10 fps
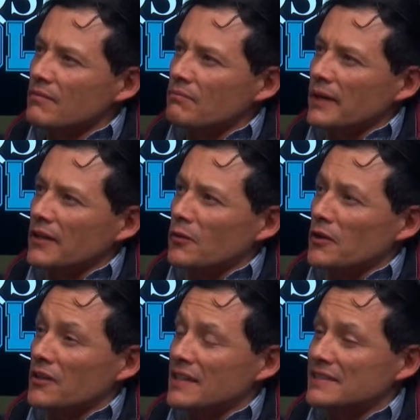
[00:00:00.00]
Pero
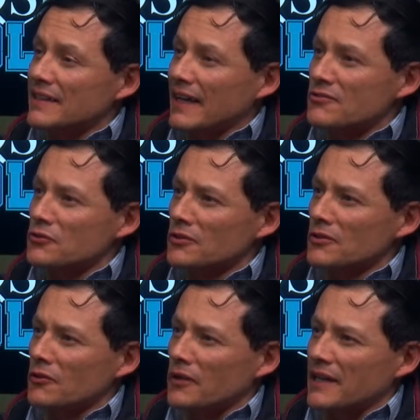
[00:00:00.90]
bueno, en este
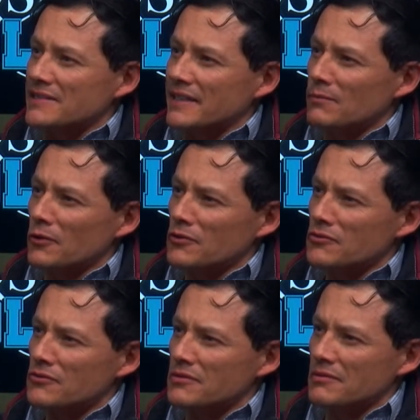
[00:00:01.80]
caso lo que
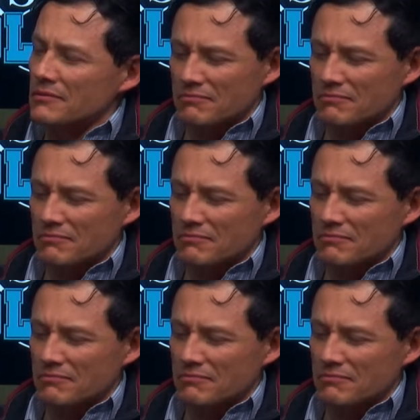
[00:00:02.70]
hacemos